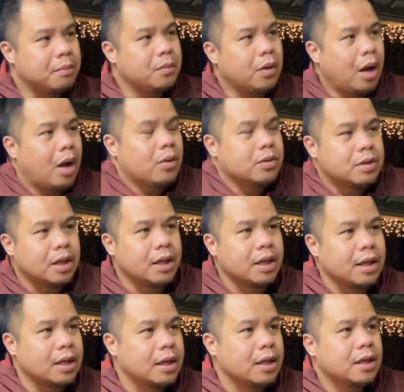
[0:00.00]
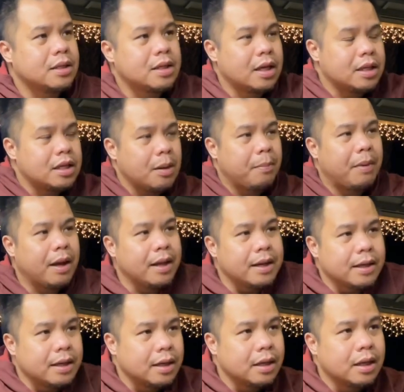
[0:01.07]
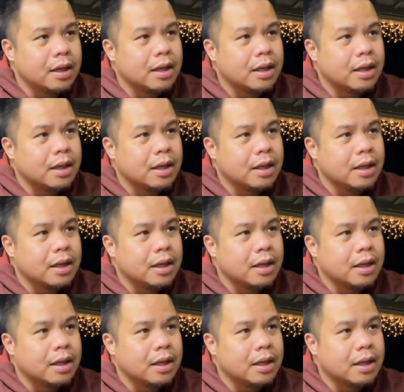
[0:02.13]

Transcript: housing sa Japan